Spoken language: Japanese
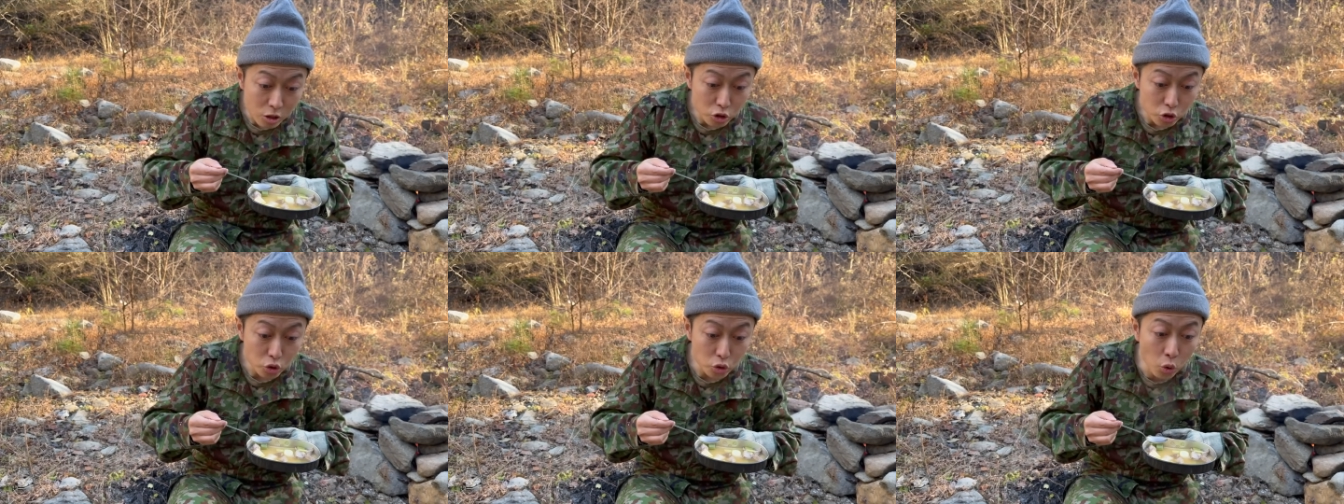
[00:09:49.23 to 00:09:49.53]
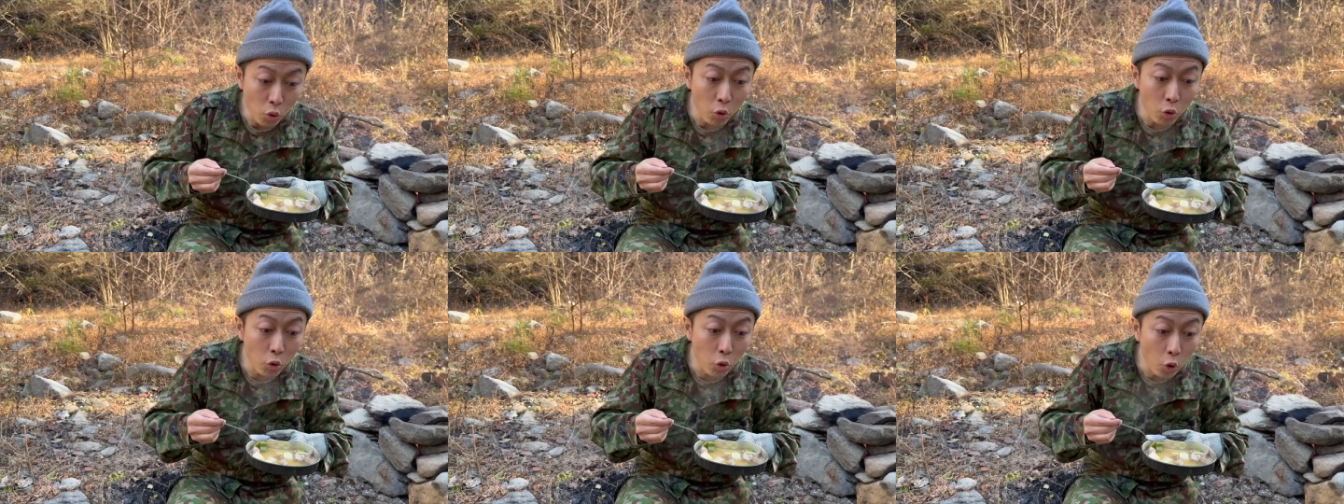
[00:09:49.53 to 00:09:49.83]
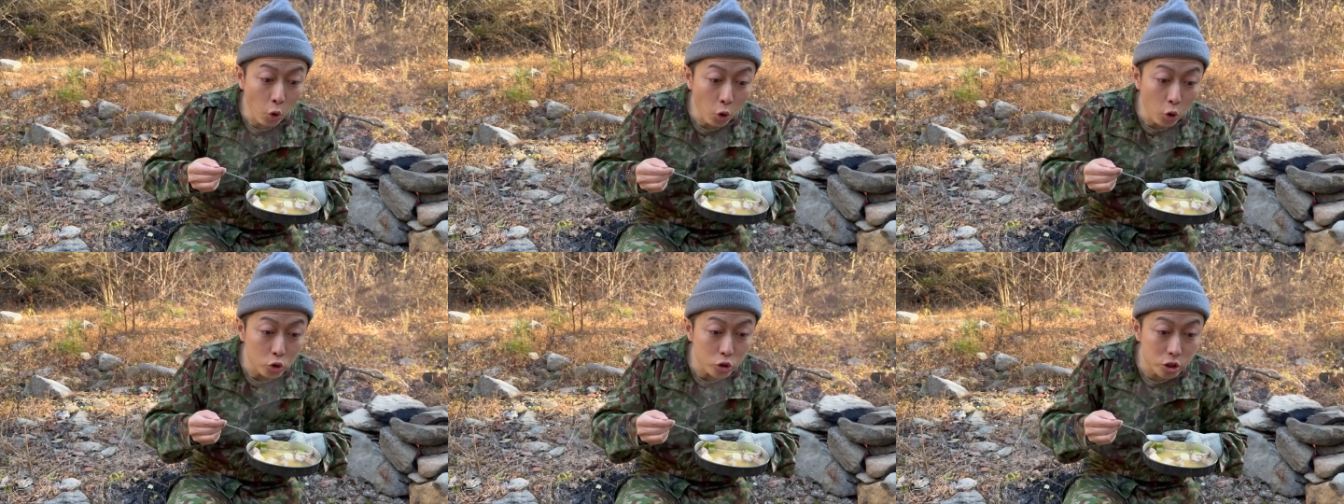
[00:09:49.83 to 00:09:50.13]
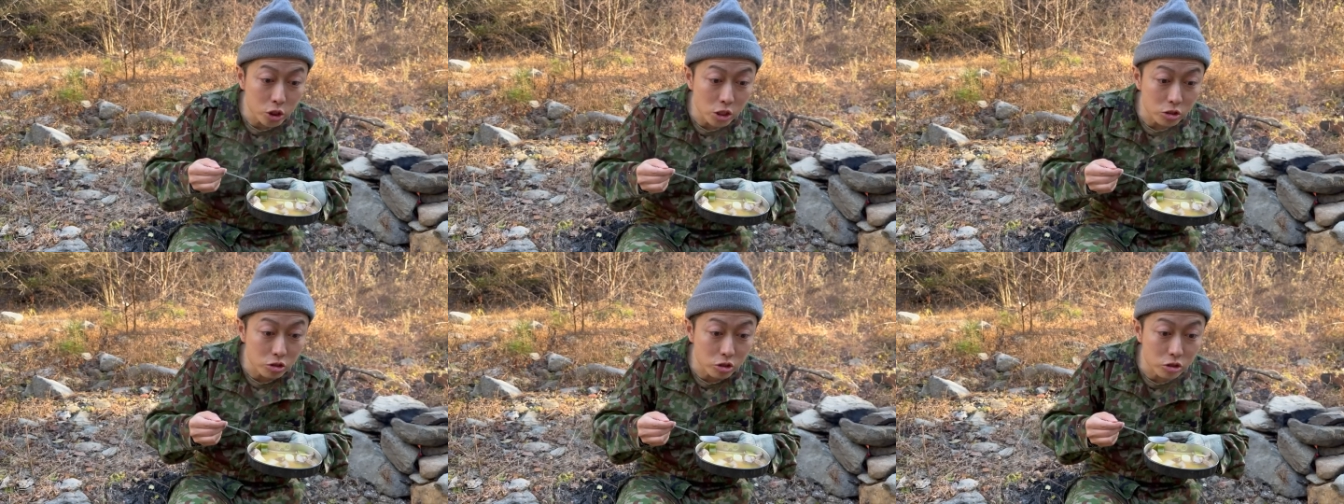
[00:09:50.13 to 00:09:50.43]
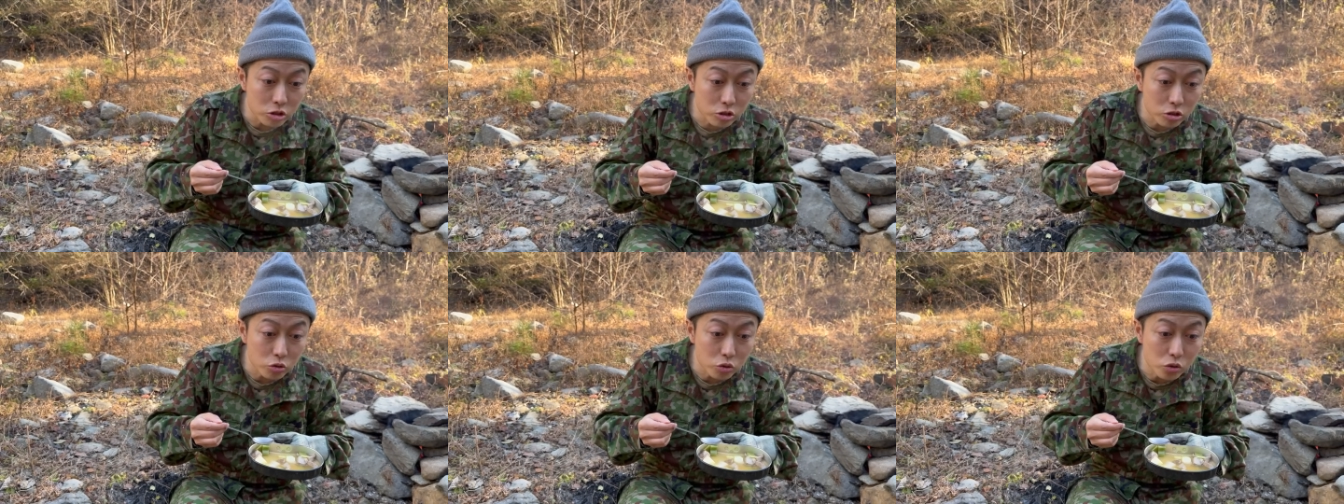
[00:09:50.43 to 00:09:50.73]
超絶
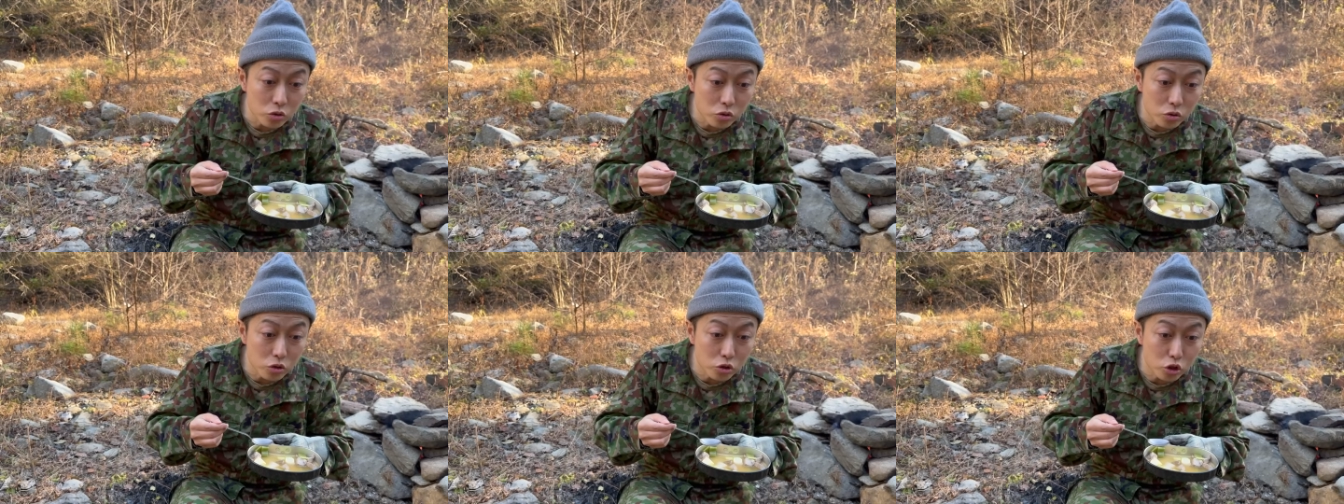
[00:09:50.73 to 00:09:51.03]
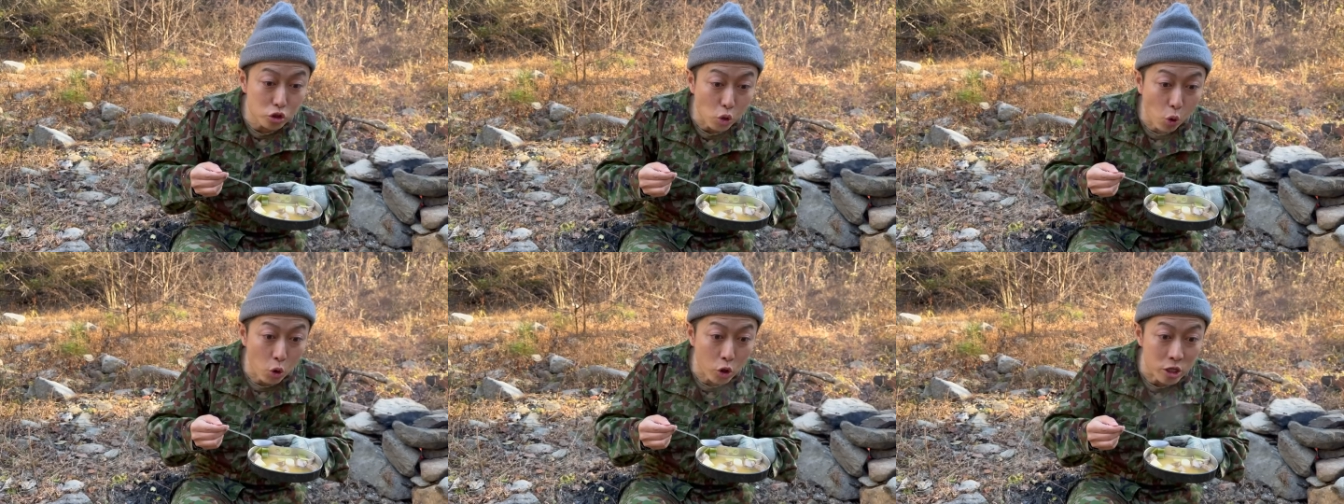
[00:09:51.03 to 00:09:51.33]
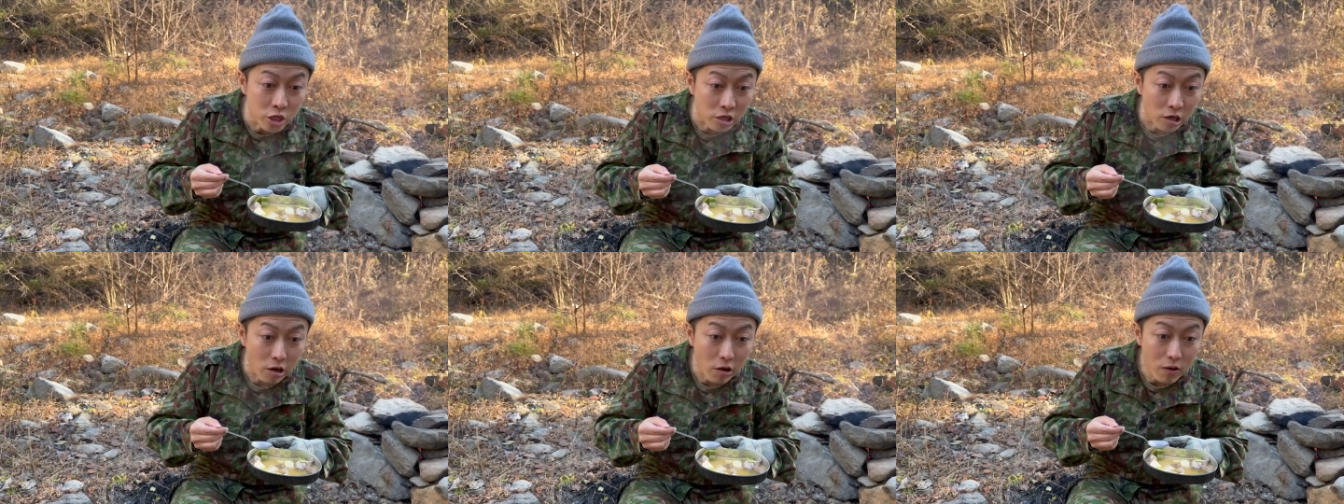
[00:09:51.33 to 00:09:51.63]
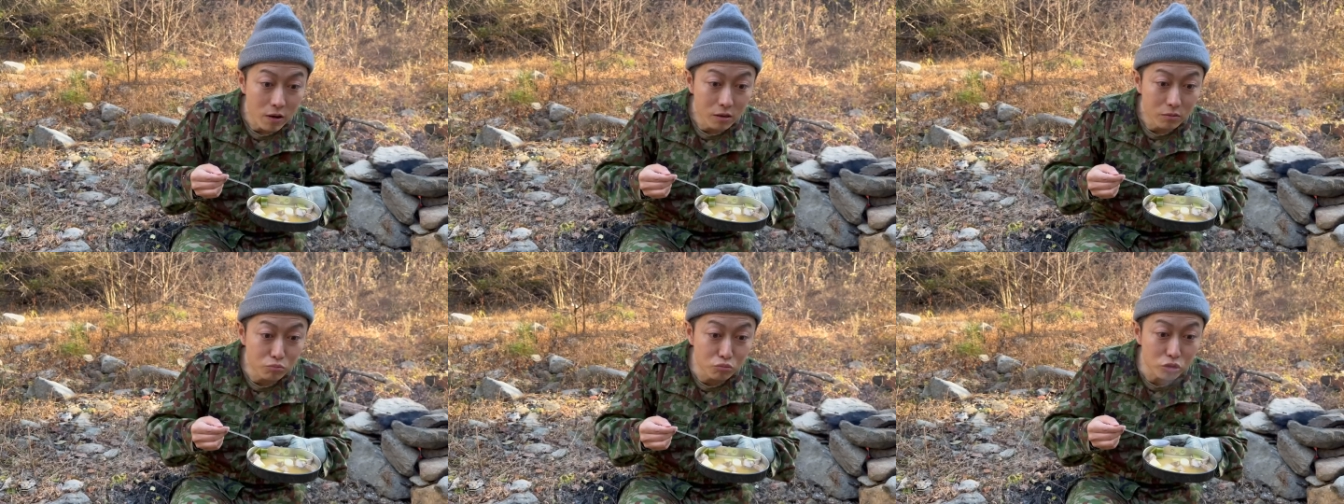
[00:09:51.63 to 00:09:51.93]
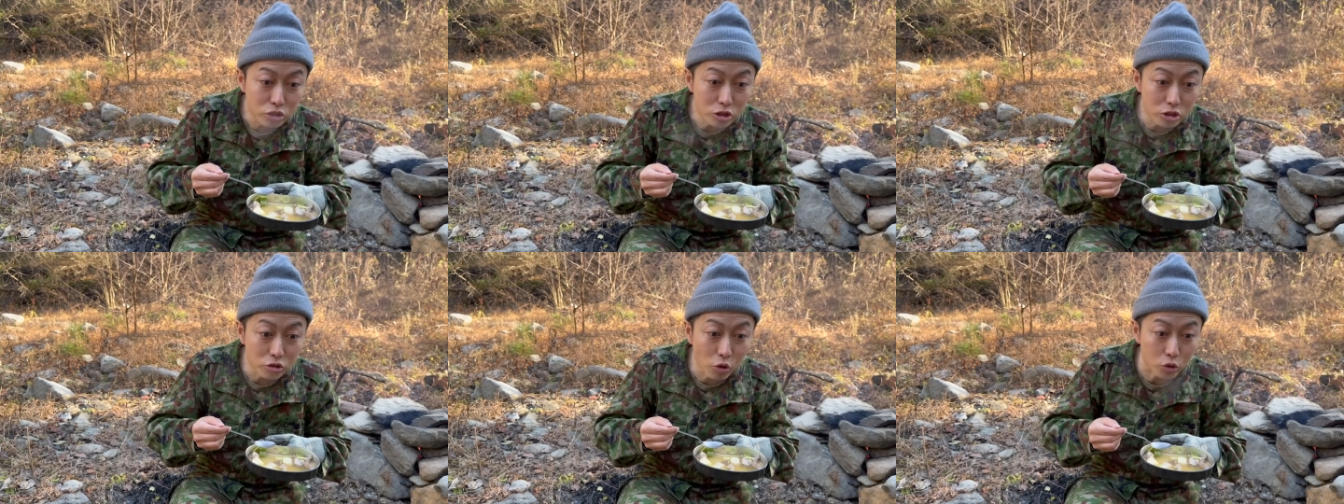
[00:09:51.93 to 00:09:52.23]
上品。む
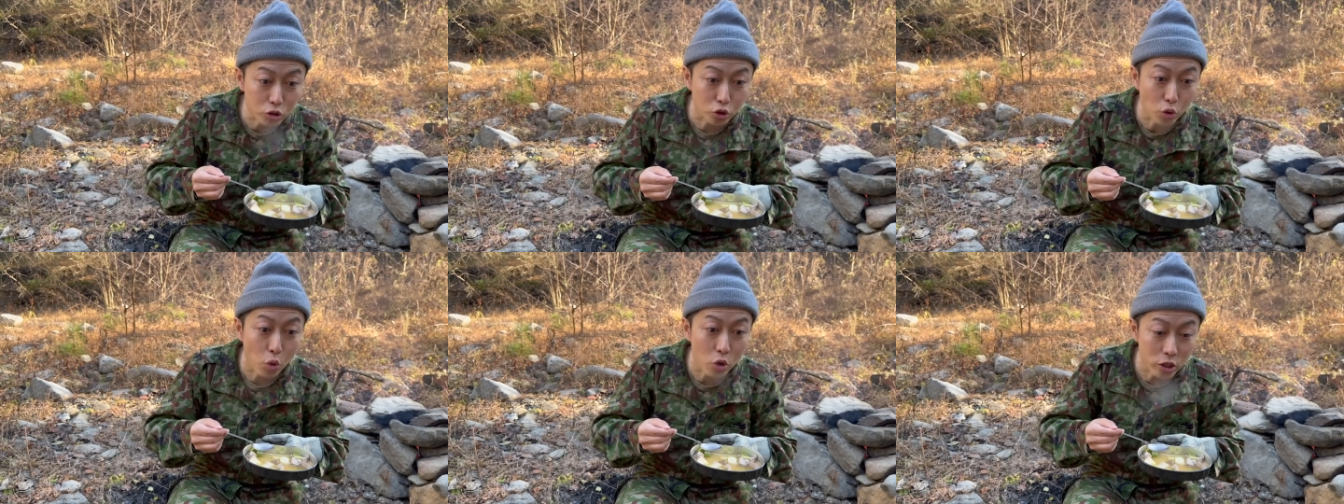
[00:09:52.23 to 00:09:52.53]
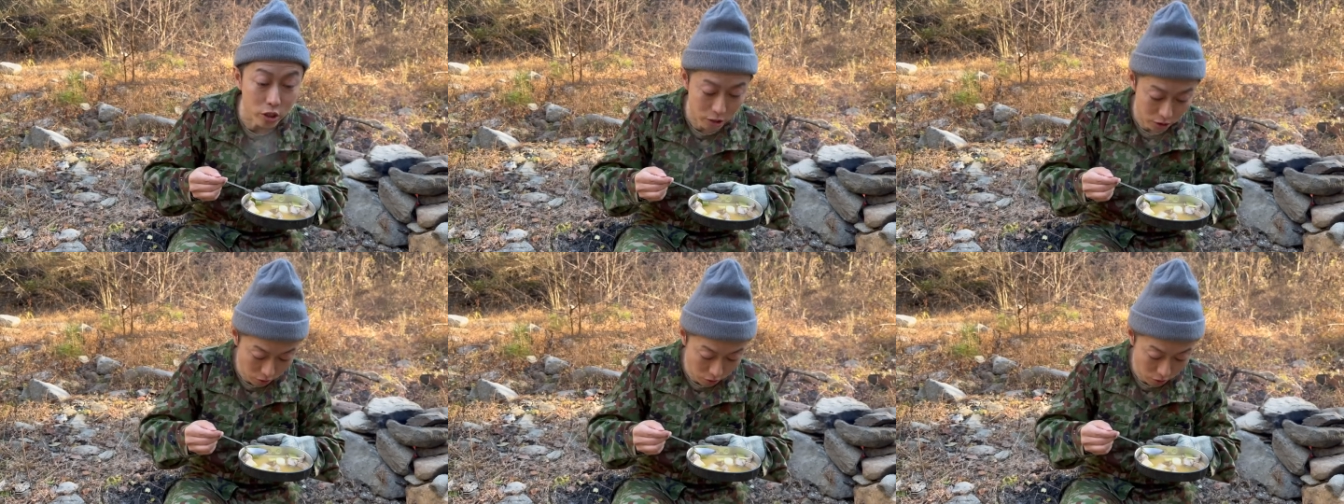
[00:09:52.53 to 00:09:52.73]
しろ上品。